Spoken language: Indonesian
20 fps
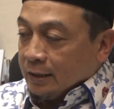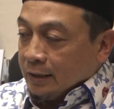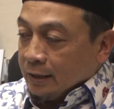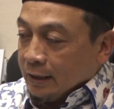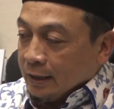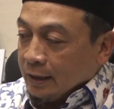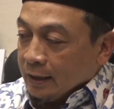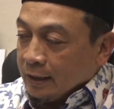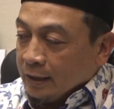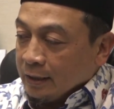
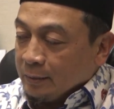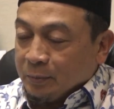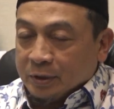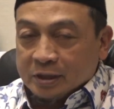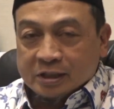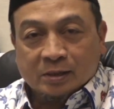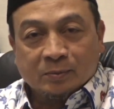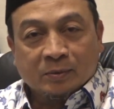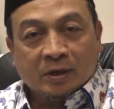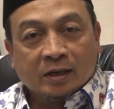Nah,
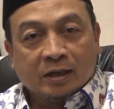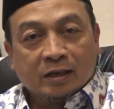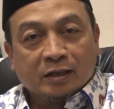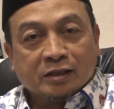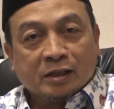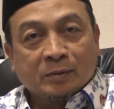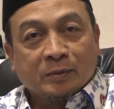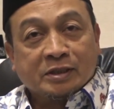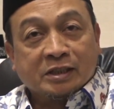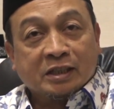bersama Akal
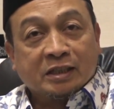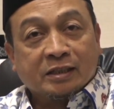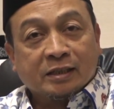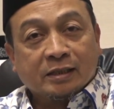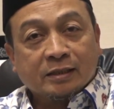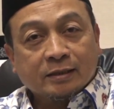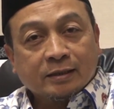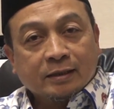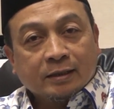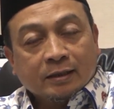Islamic
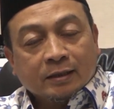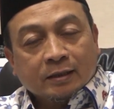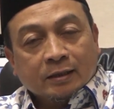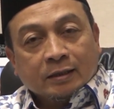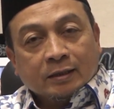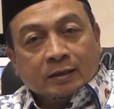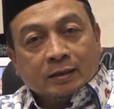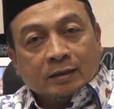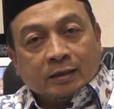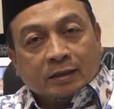Center,
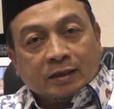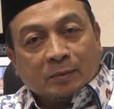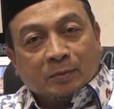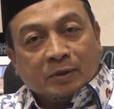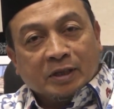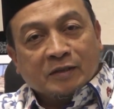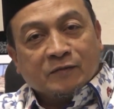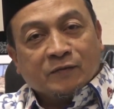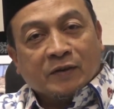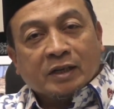kita
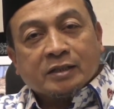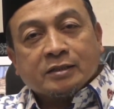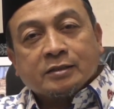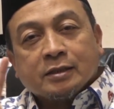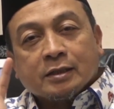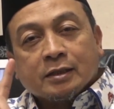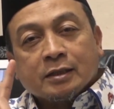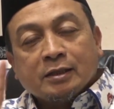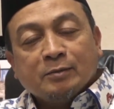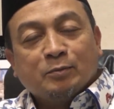berinfak
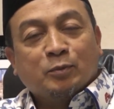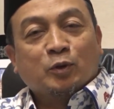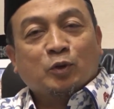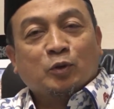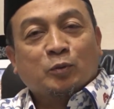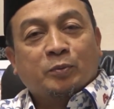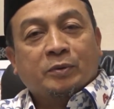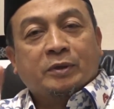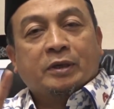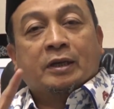seribu
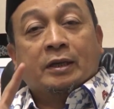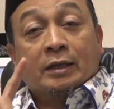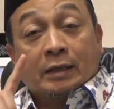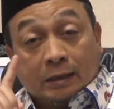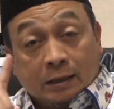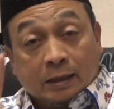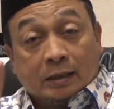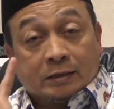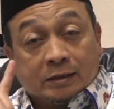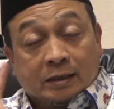rupiah,
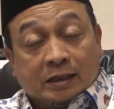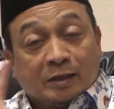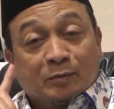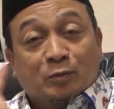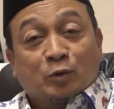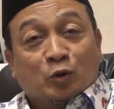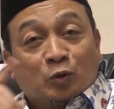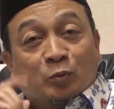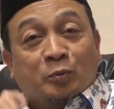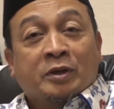iya
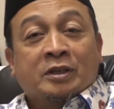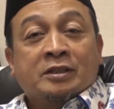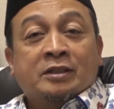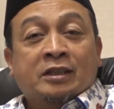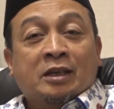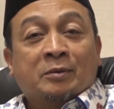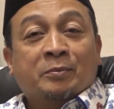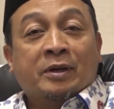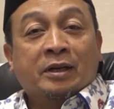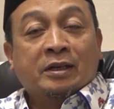seribu rupiah
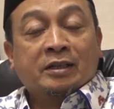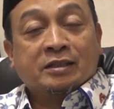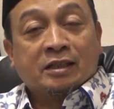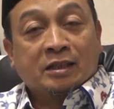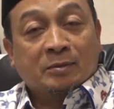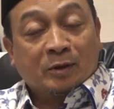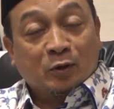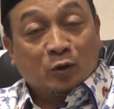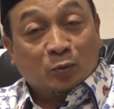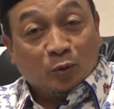setiap hari
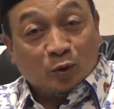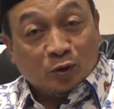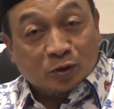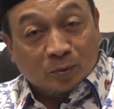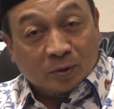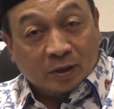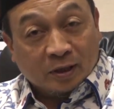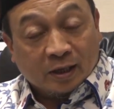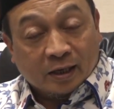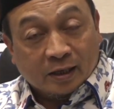selama
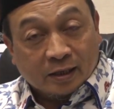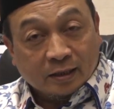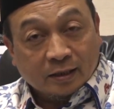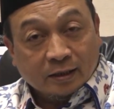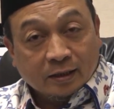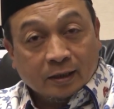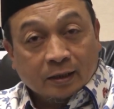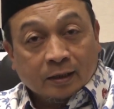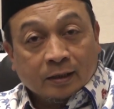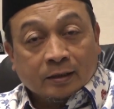29
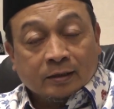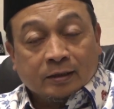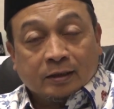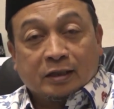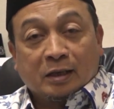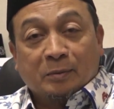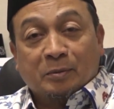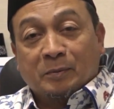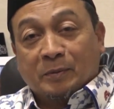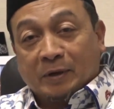hari,
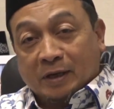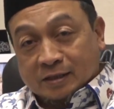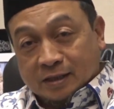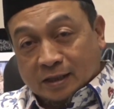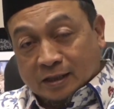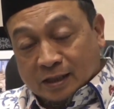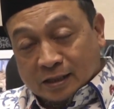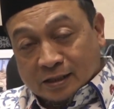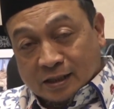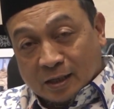tetapi pada
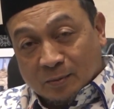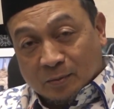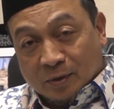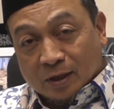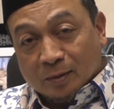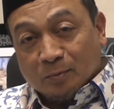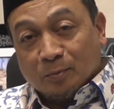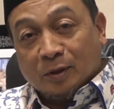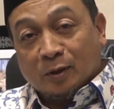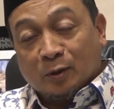saat yang
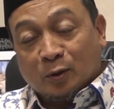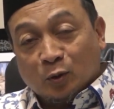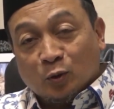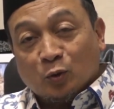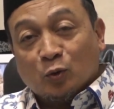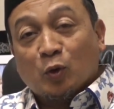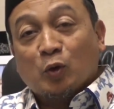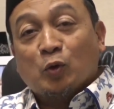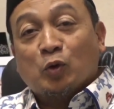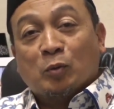sama
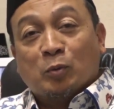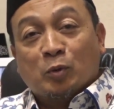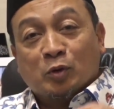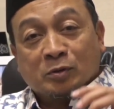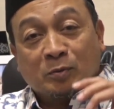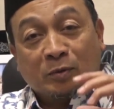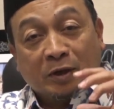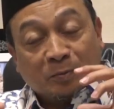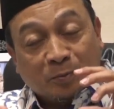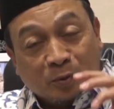mendukung
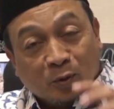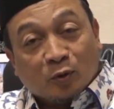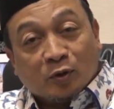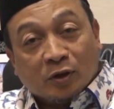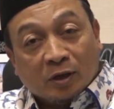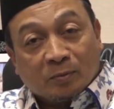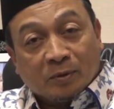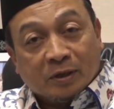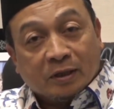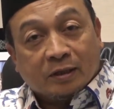29
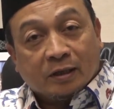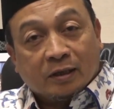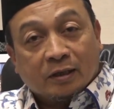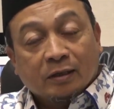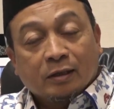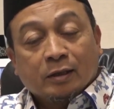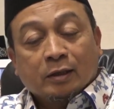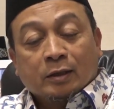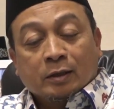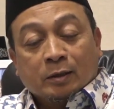program kita,
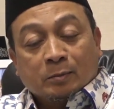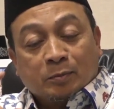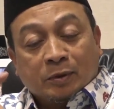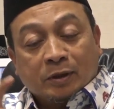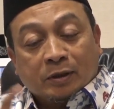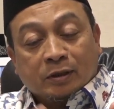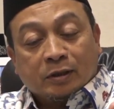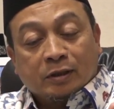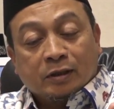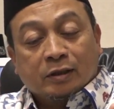
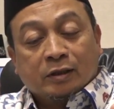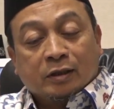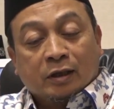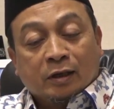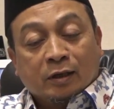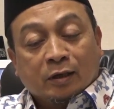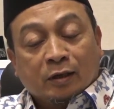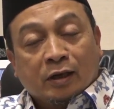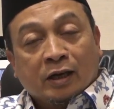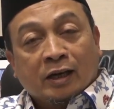
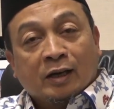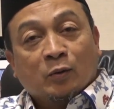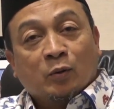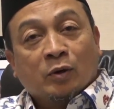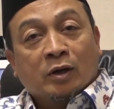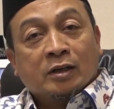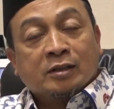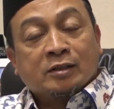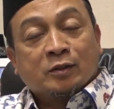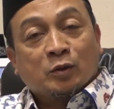pendidikan,
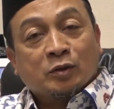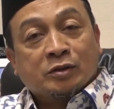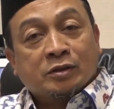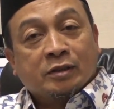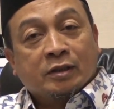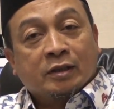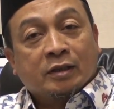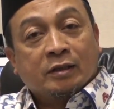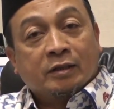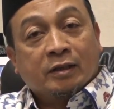dakwah,
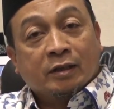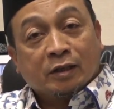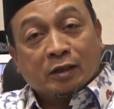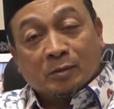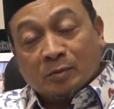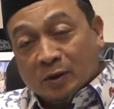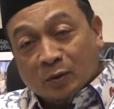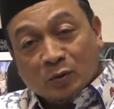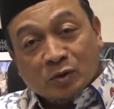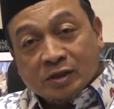sosial, dan
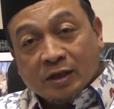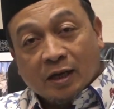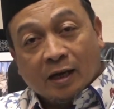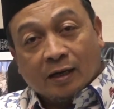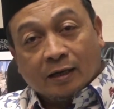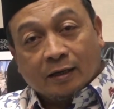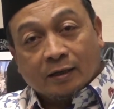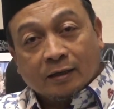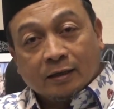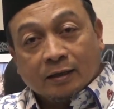
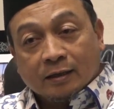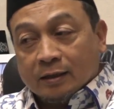kemanusiaan.